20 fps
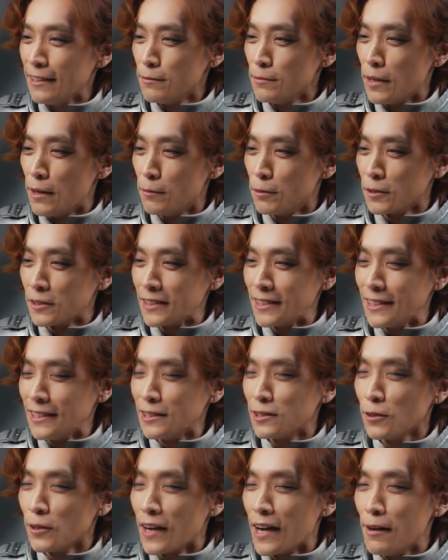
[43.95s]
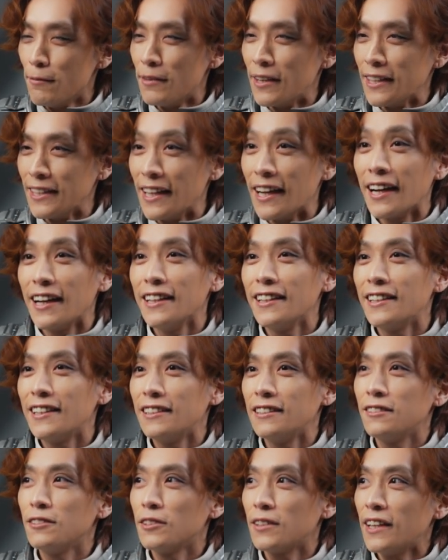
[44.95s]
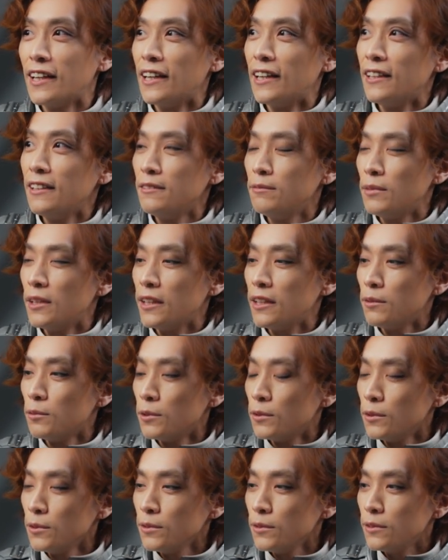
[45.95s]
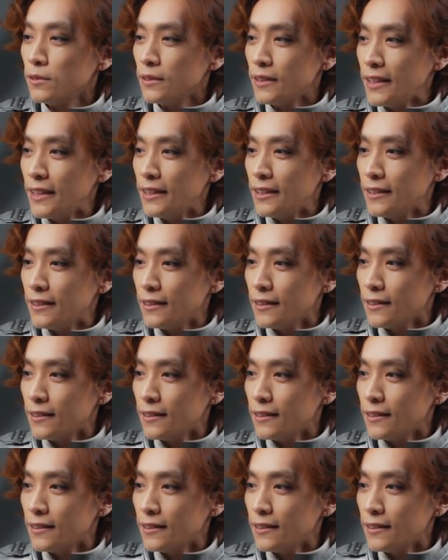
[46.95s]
まあ僕身長があんまりなかったりとかまあでも本当に